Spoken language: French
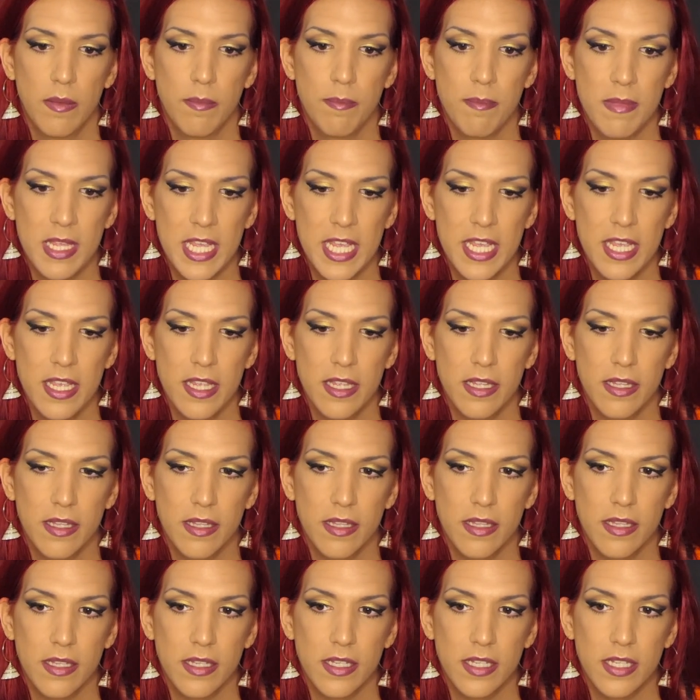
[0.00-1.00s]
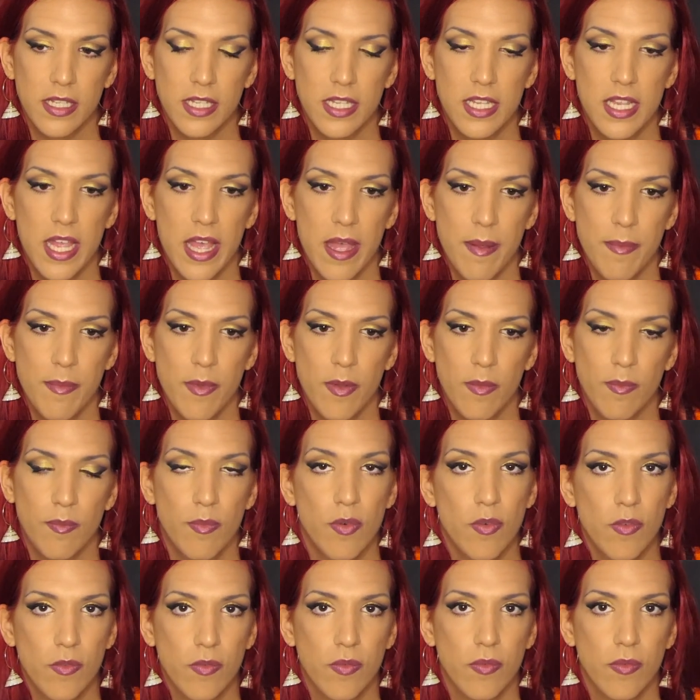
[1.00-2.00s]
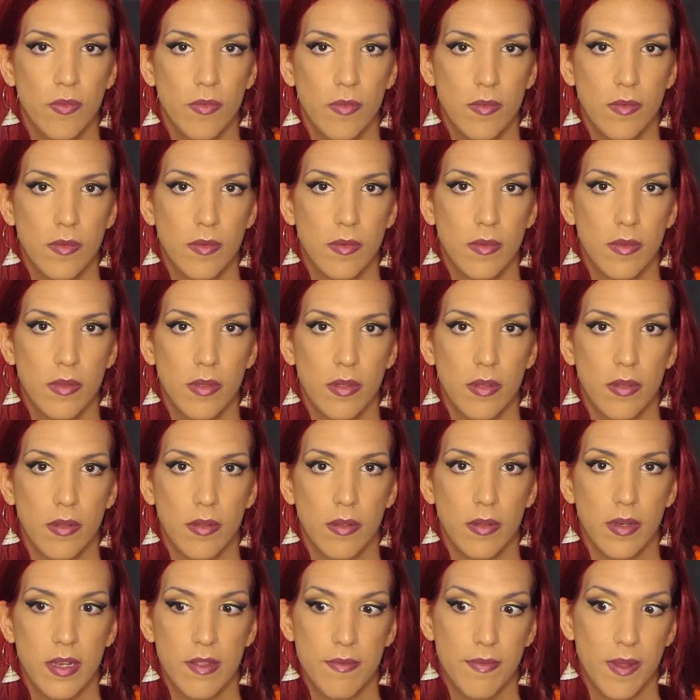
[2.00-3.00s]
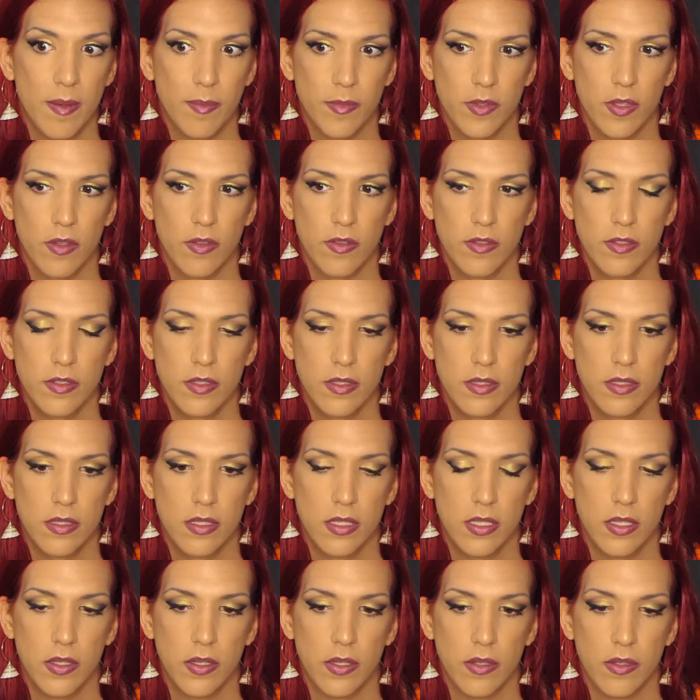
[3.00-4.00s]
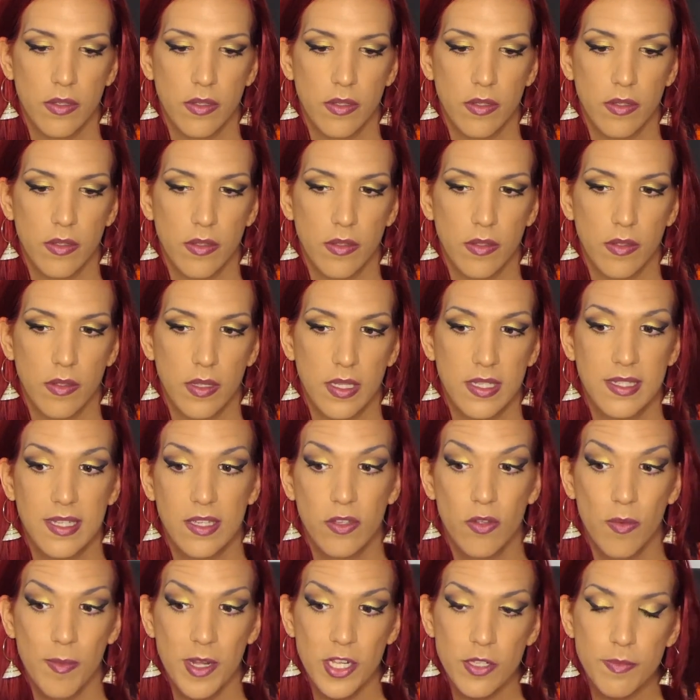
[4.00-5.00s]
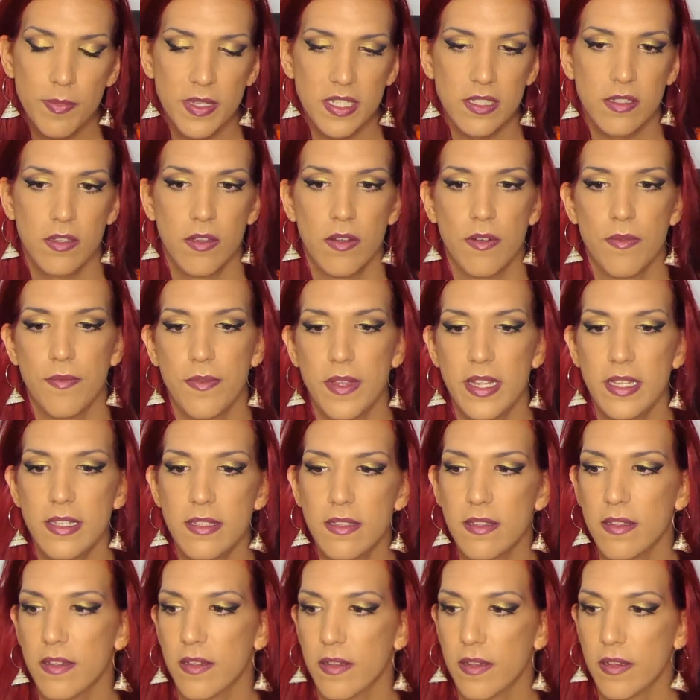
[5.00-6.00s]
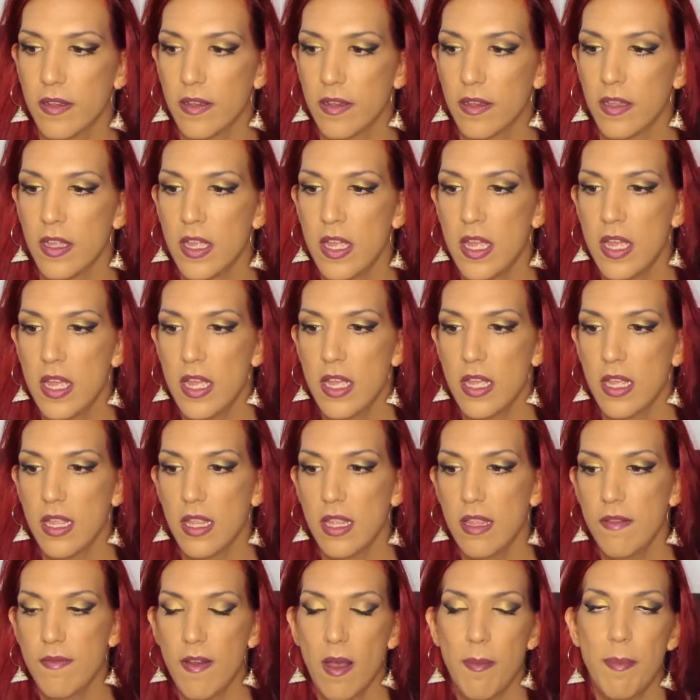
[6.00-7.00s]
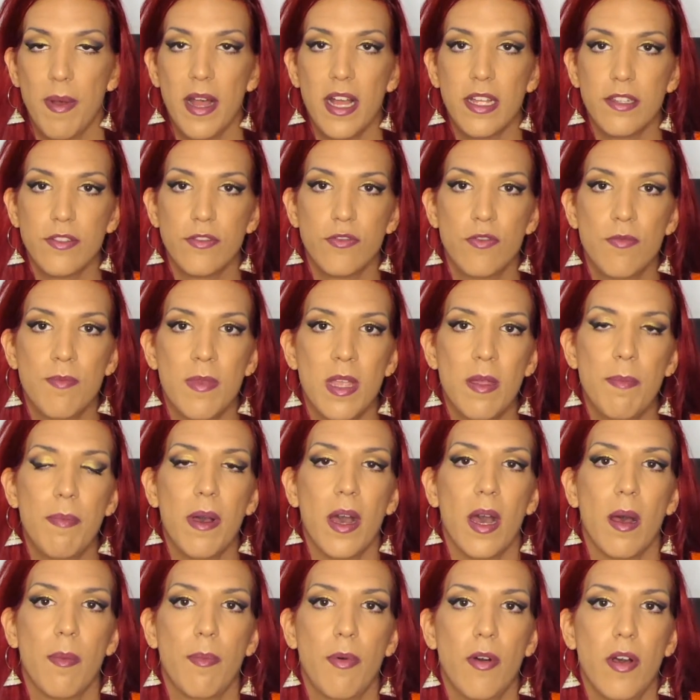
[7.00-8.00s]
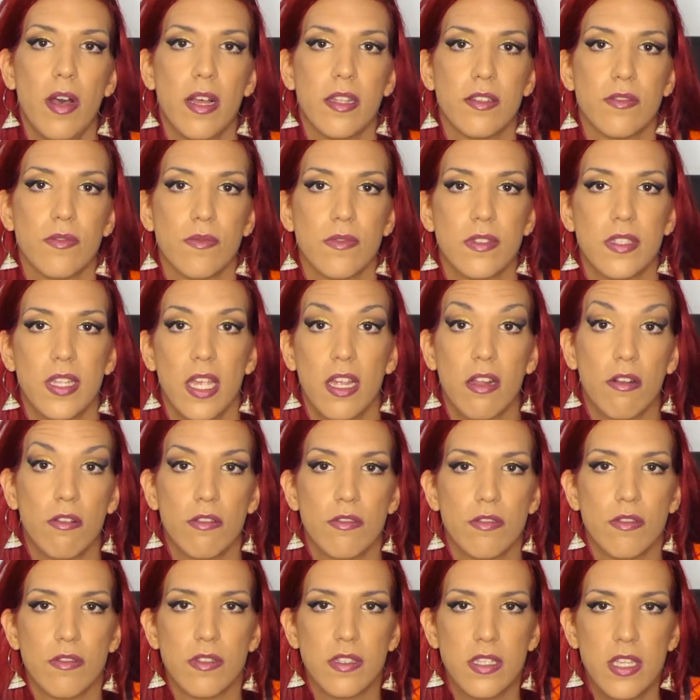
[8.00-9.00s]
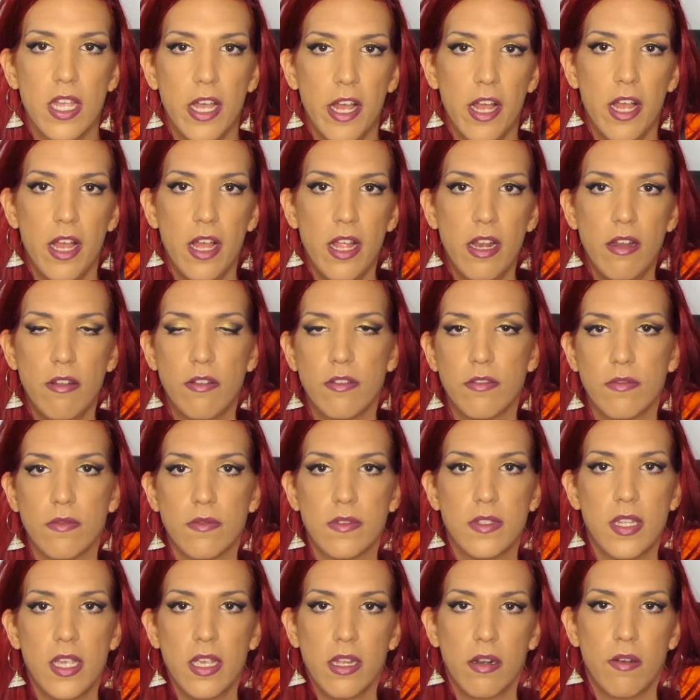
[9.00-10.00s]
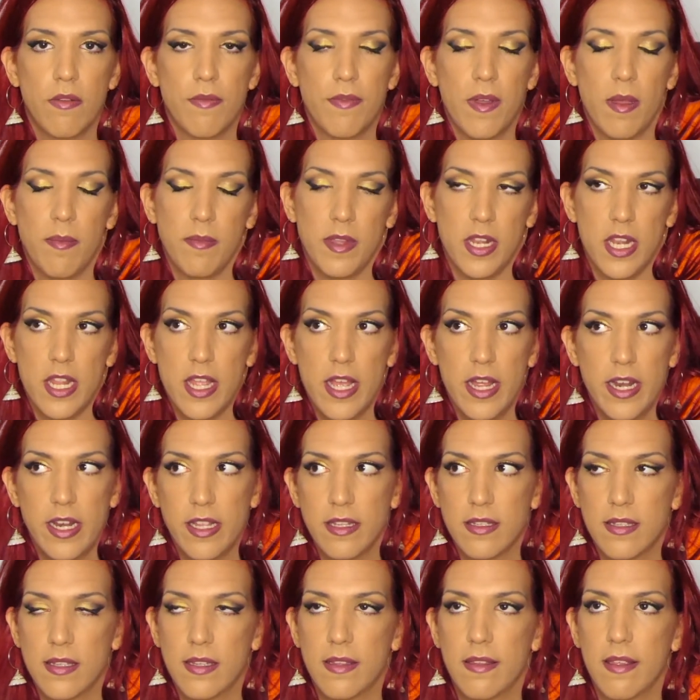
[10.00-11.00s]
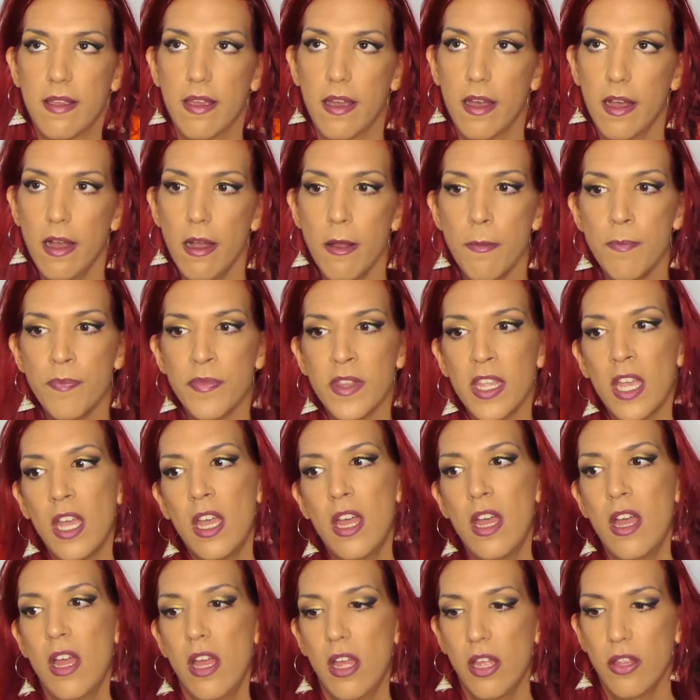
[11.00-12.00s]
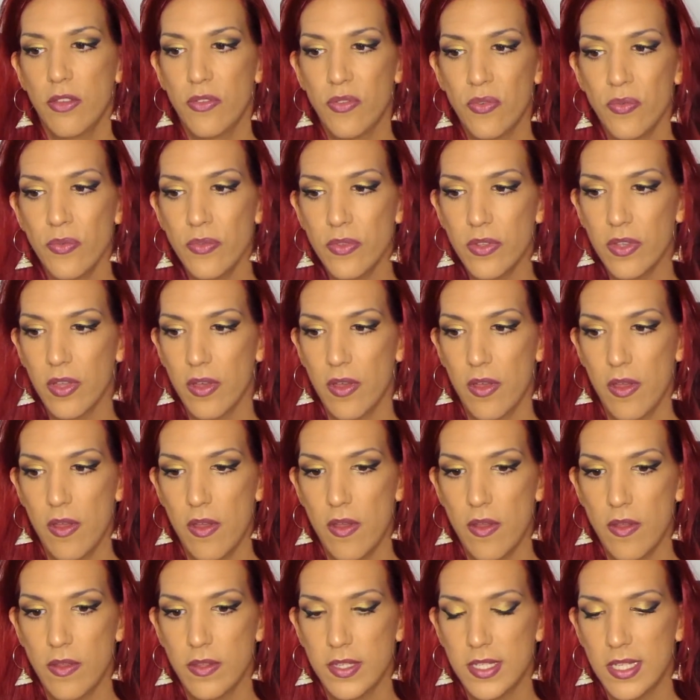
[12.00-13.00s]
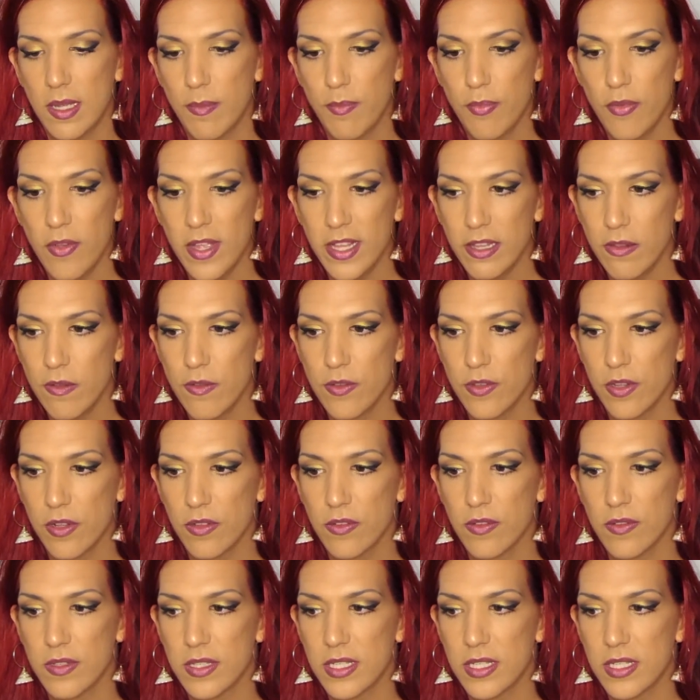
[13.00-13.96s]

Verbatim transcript: mais qui aime beaucoup euh, les femmes trans. Euh, et c'est dommage parce qu'en fait, il va pas assumer par rapport à son cercle social, son cercle familial, etc. Donc ça peut être le genre de